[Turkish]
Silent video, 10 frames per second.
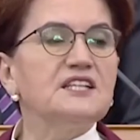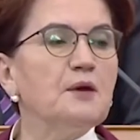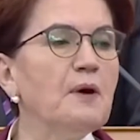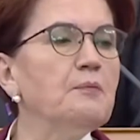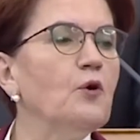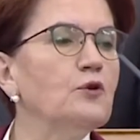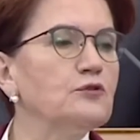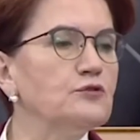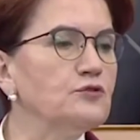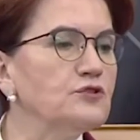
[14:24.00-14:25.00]
sebep
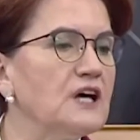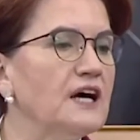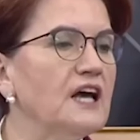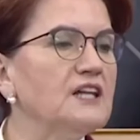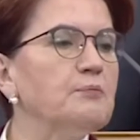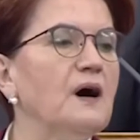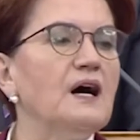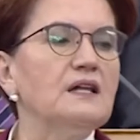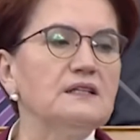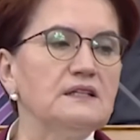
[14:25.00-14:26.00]
olduğunuz hayat
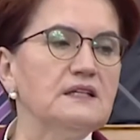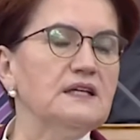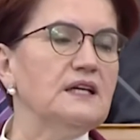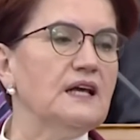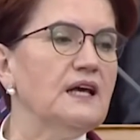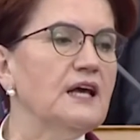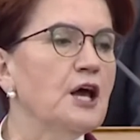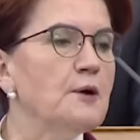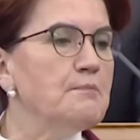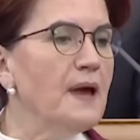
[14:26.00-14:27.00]
pahalılığı ile
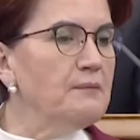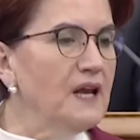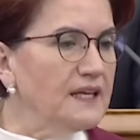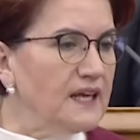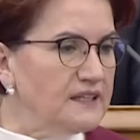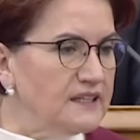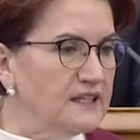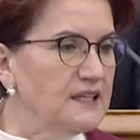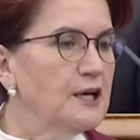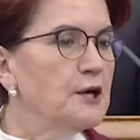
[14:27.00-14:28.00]

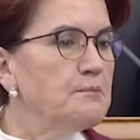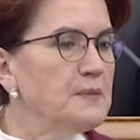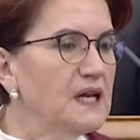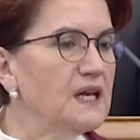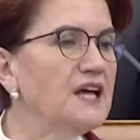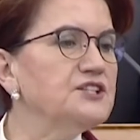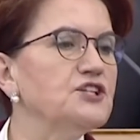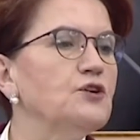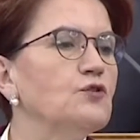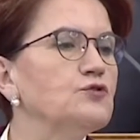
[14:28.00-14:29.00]
memleketi
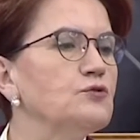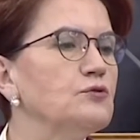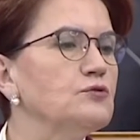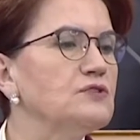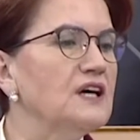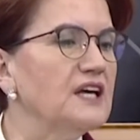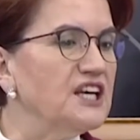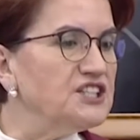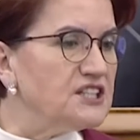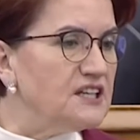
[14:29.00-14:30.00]
milletçe yoksullukta
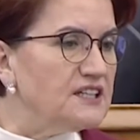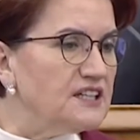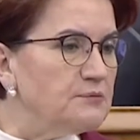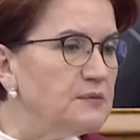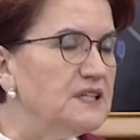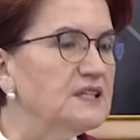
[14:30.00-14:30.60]
eşitlediğimi,